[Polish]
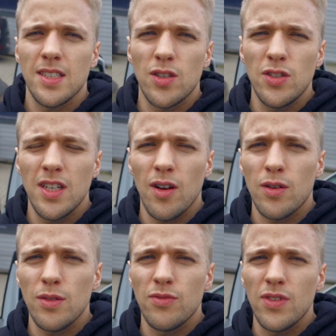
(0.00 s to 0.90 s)
Jest godzina
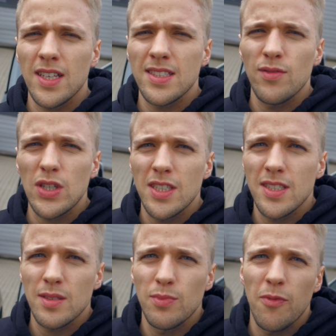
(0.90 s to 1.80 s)
około 12, właśnie
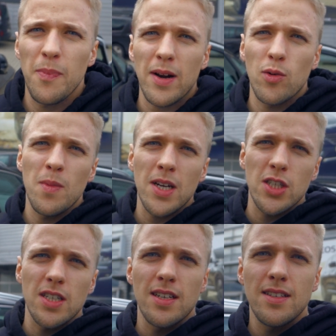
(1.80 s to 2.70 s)
jesteśmy w parku
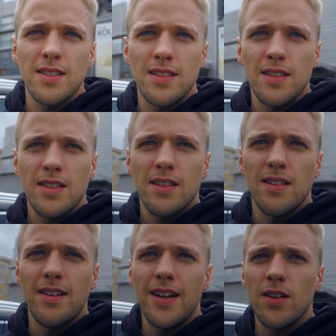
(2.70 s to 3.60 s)
maszyn
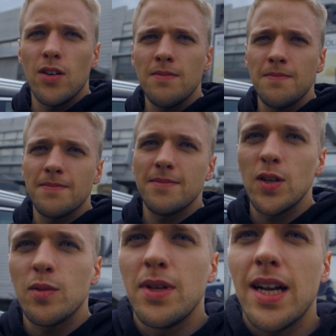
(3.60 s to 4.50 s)
Renault
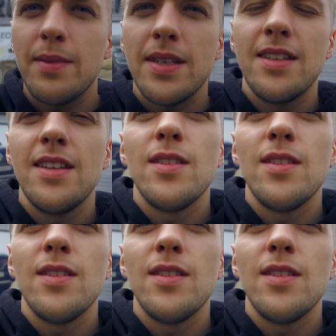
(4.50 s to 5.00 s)
i odbieramy.